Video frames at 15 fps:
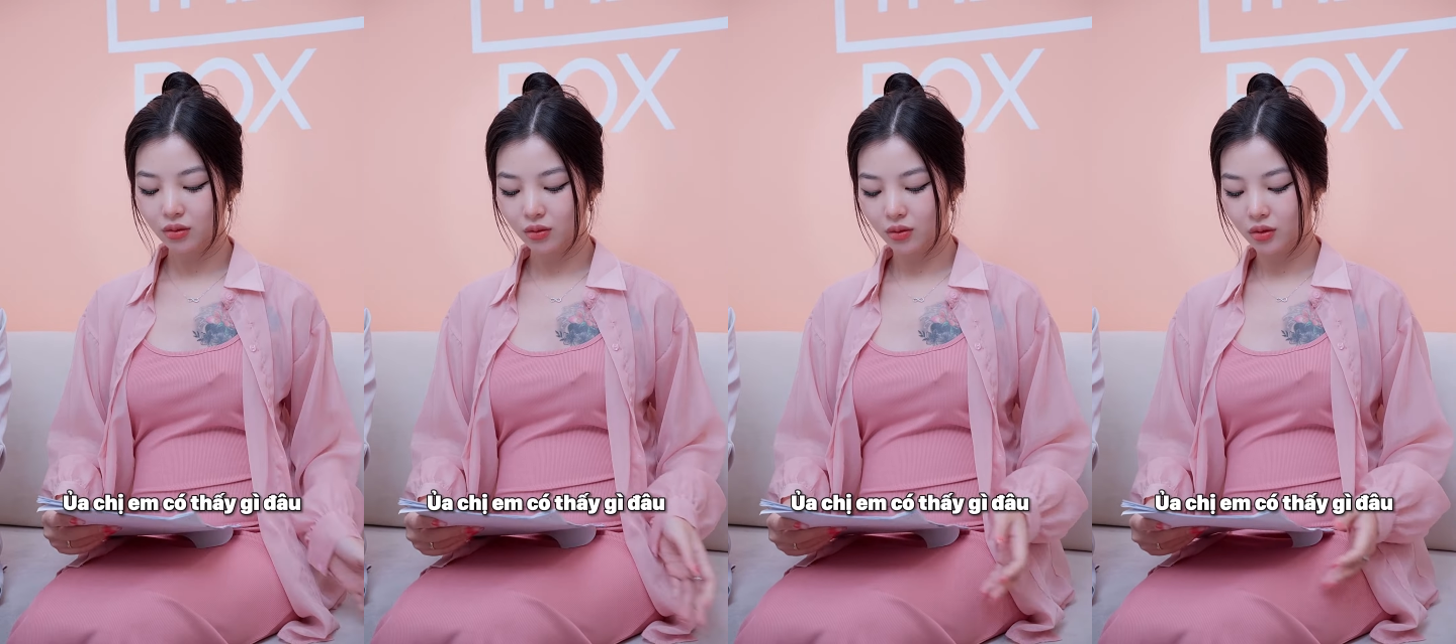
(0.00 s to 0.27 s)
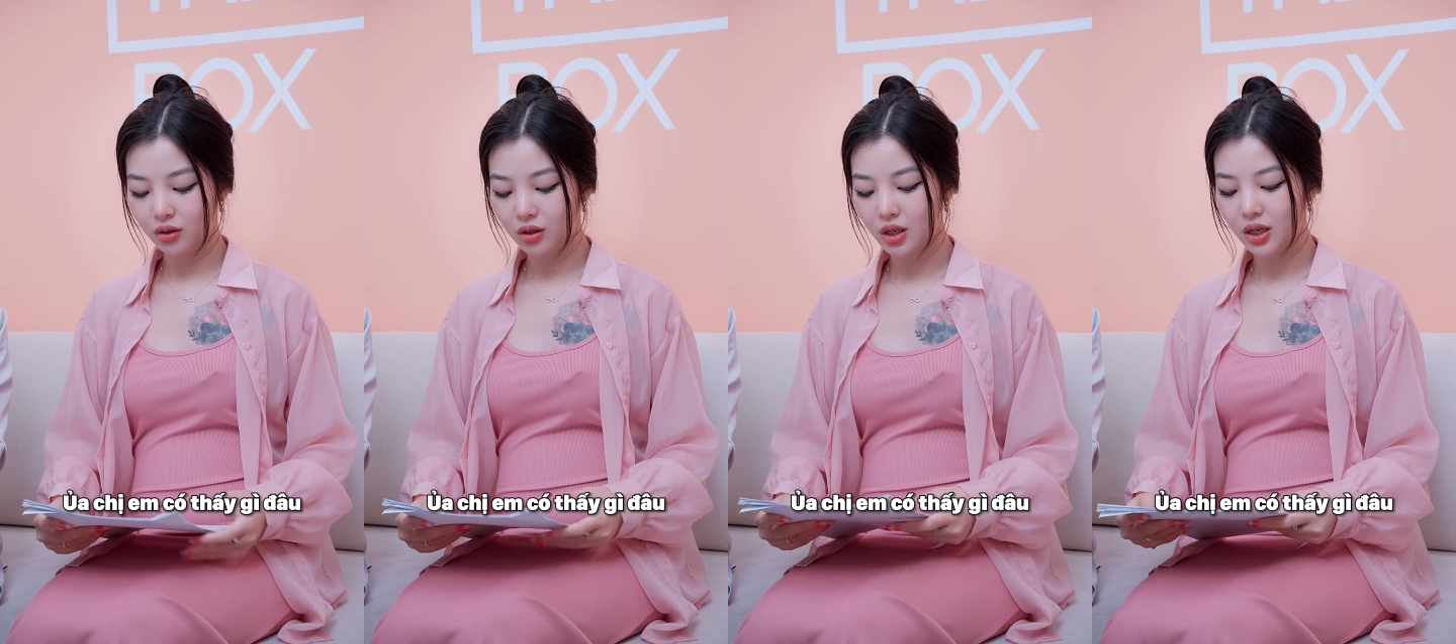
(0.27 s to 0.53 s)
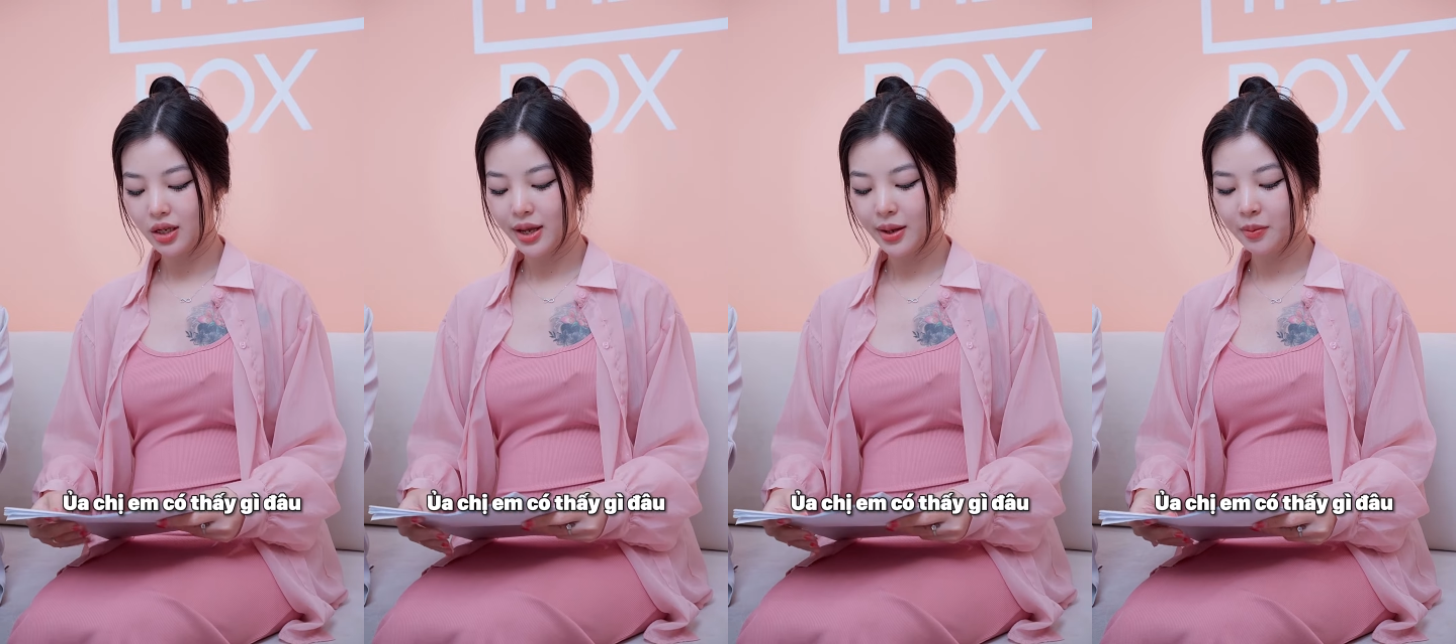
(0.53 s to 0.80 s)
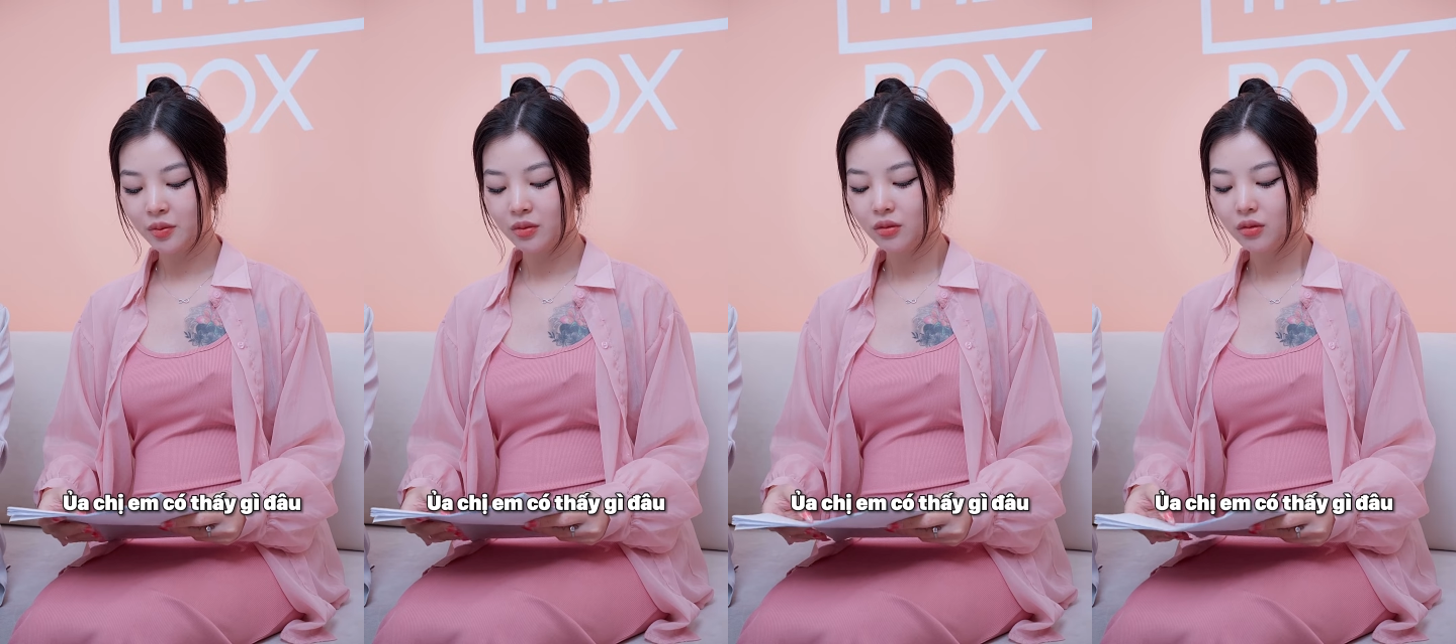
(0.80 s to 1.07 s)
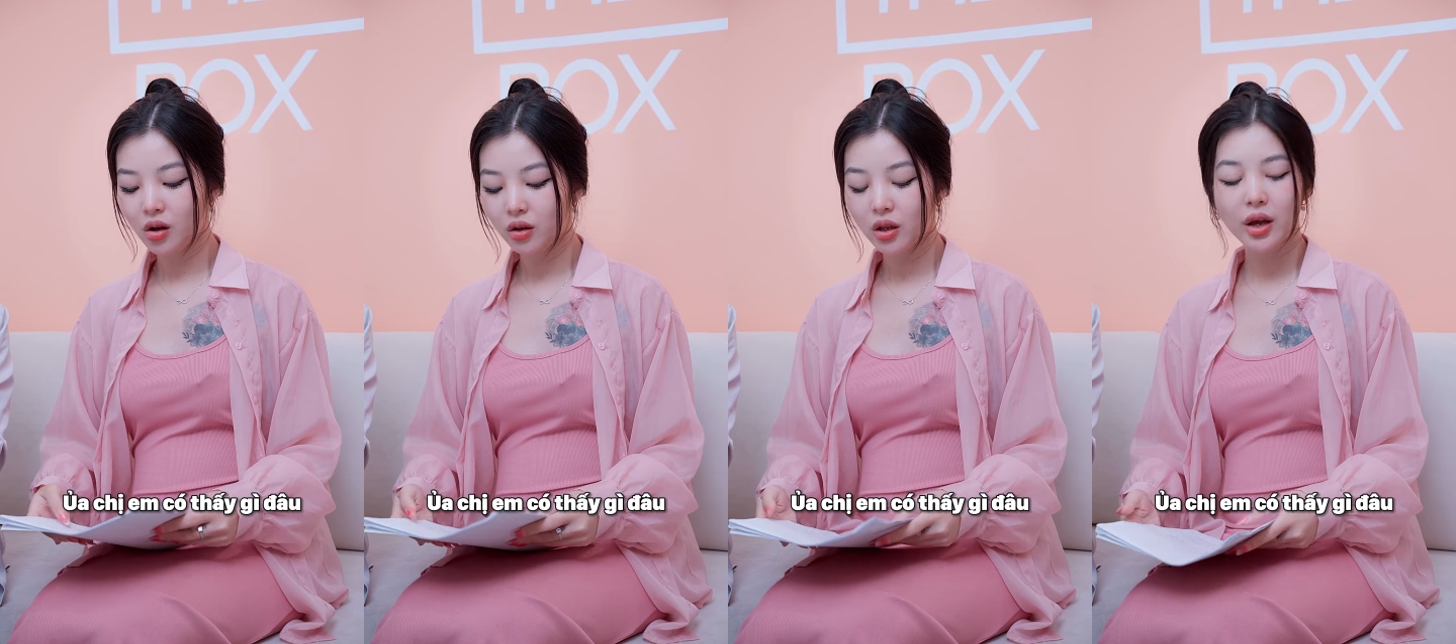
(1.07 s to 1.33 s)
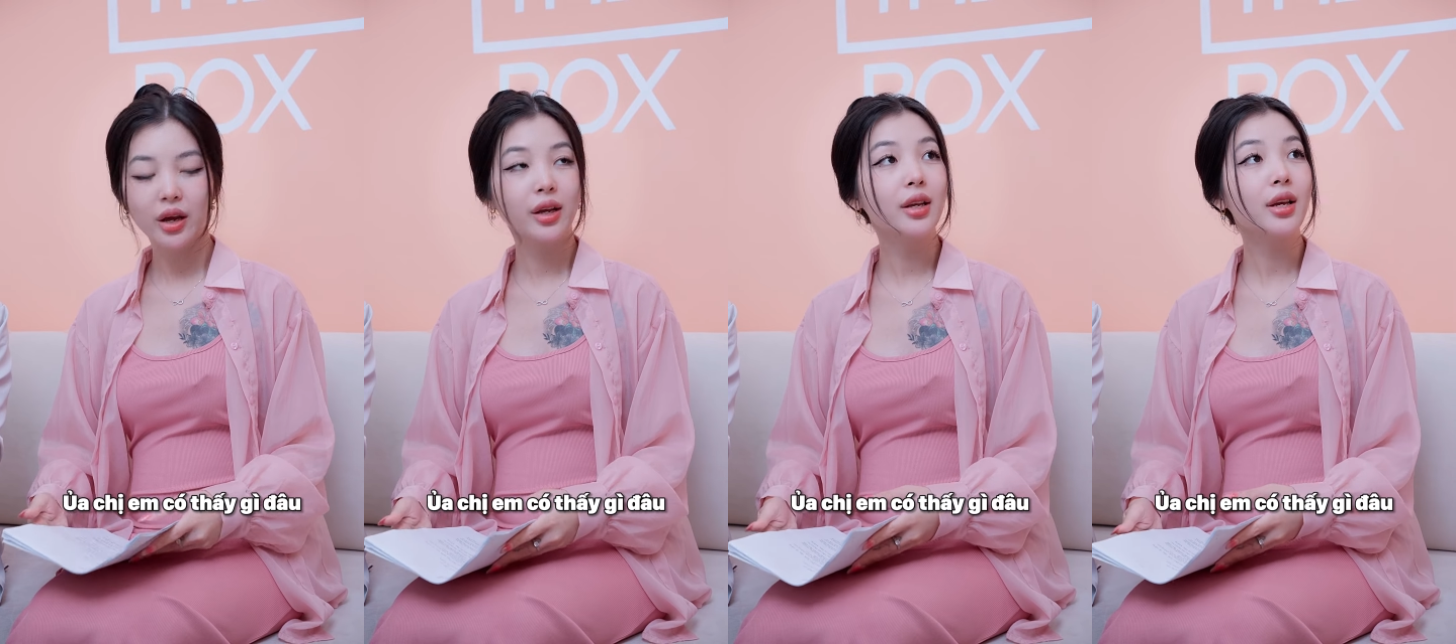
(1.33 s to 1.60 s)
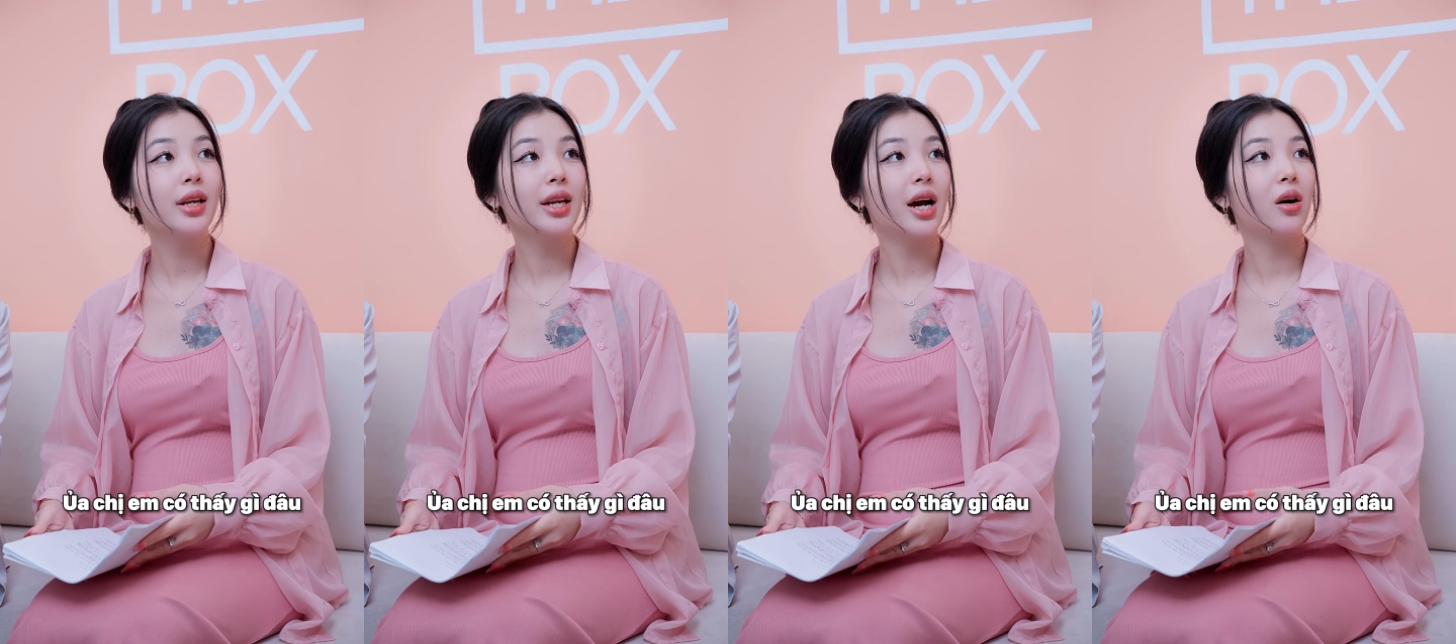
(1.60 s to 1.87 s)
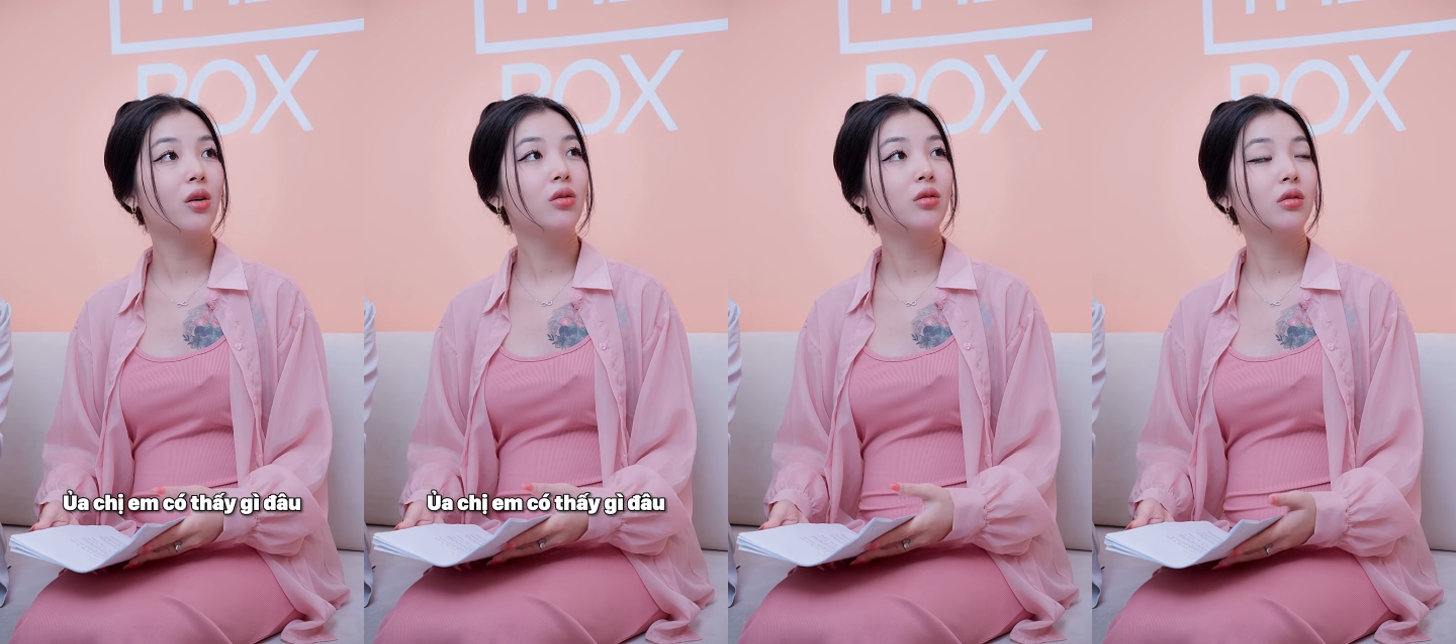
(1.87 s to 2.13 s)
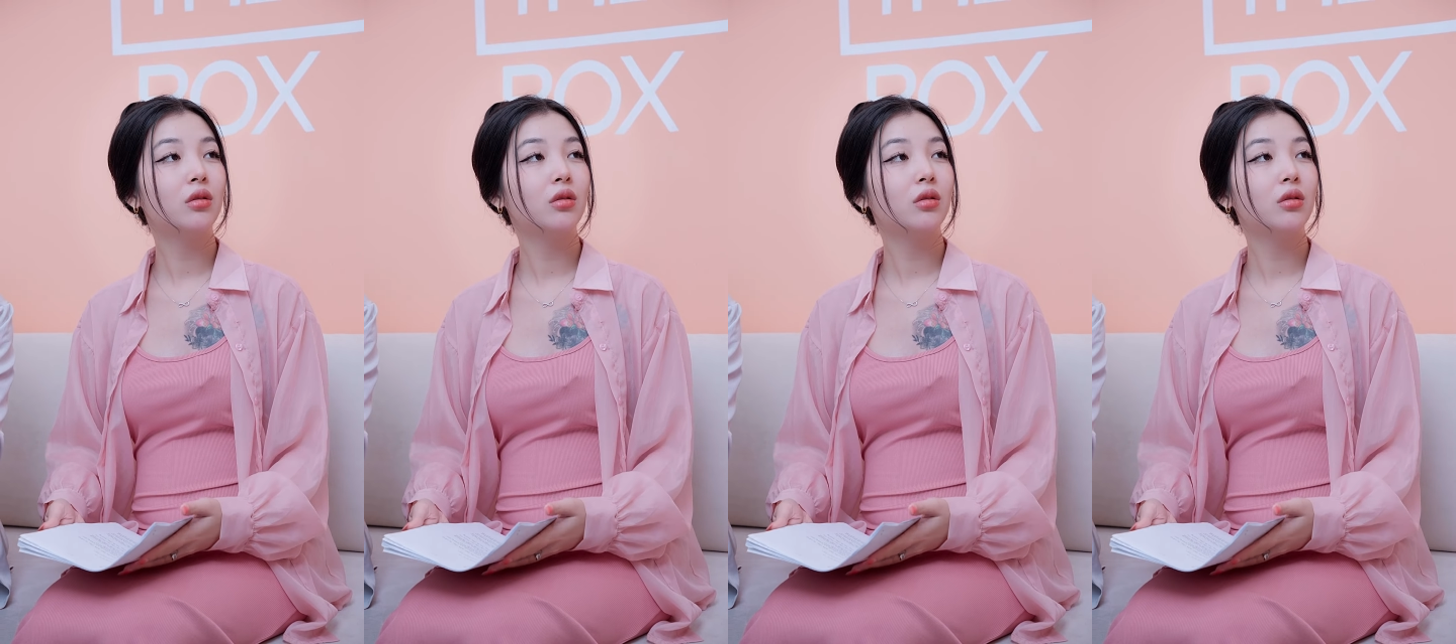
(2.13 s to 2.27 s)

Ủa chị, em có thấy gì đâu.